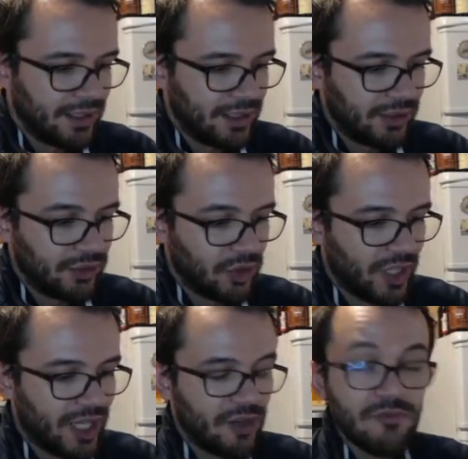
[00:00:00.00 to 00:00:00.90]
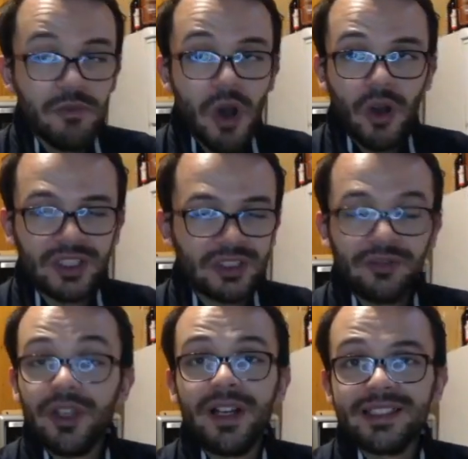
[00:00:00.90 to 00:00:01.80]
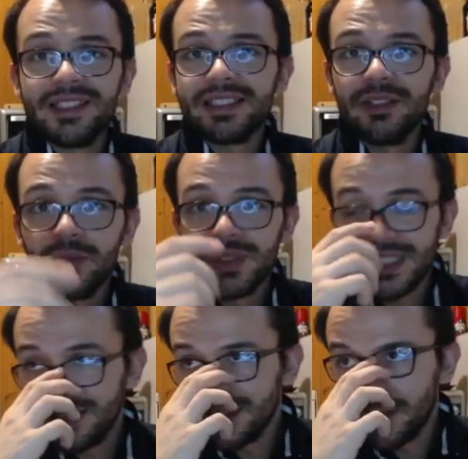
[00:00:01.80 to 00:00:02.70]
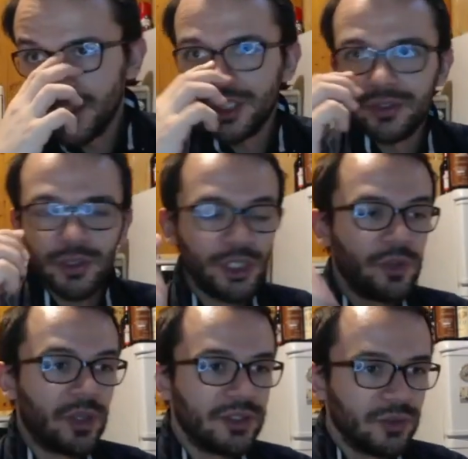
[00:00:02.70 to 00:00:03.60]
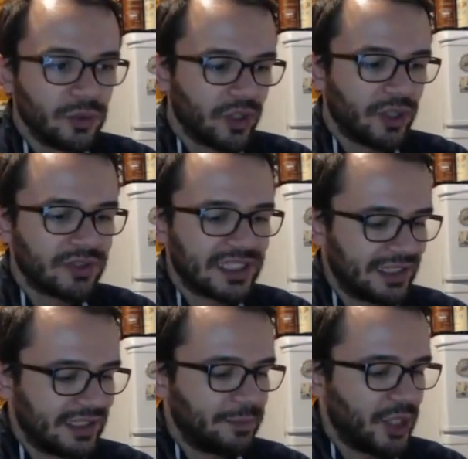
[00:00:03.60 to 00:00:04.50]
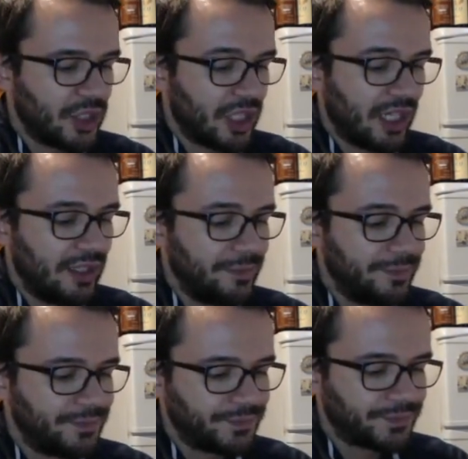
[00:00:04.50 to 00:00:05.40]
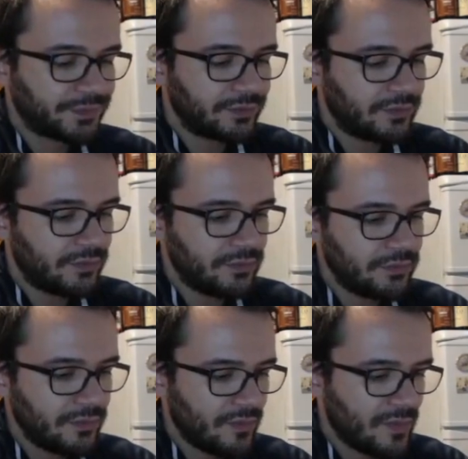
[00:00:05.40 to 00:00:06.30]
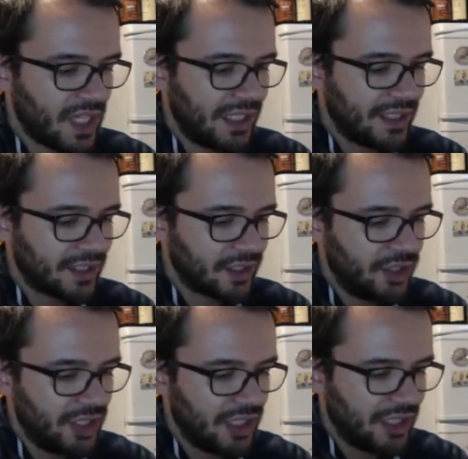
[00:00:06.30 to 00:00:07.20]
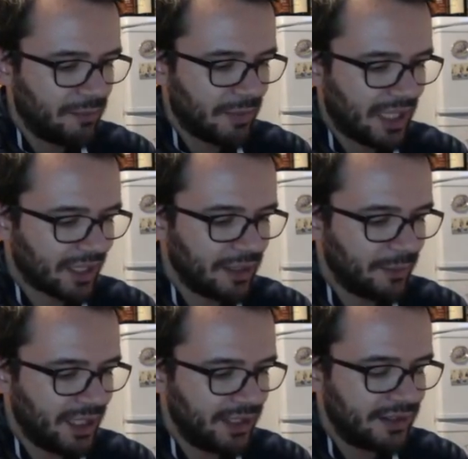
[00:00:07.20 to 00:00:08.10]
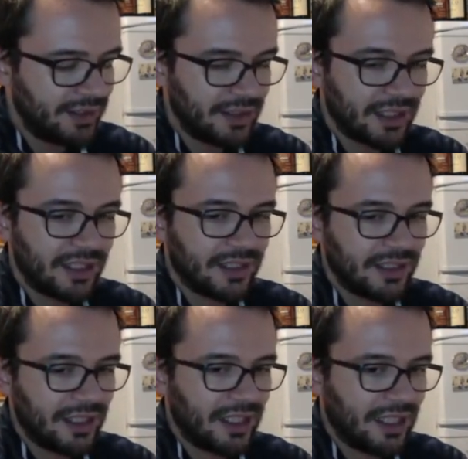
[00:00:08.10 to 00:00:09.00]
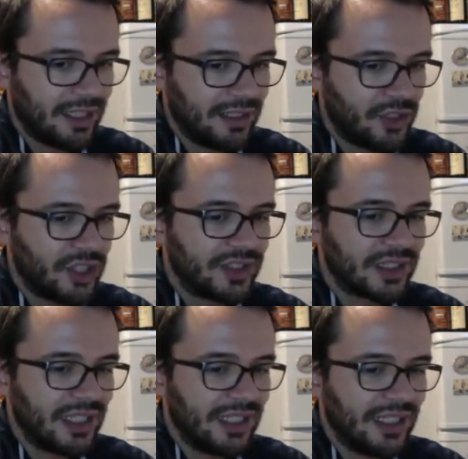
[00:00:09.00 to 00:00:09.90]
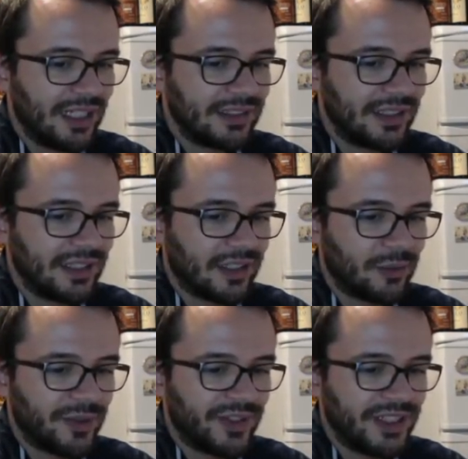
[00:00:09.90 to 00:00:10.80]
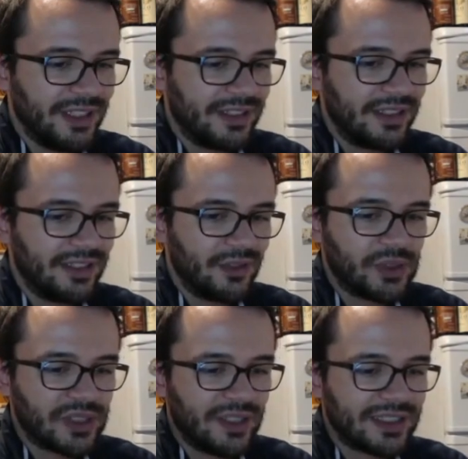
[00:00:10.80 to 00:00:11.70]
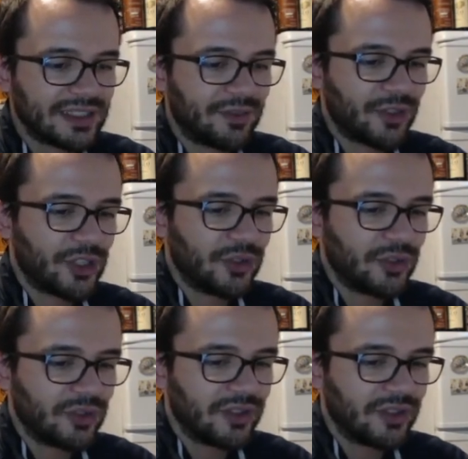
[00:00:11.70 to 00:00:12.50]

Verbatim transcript: non è un box ovviamente essendo un set come 151 che è un set speciale energia magnemite che è nella centrale elettrica come vedete giustamente sta facendo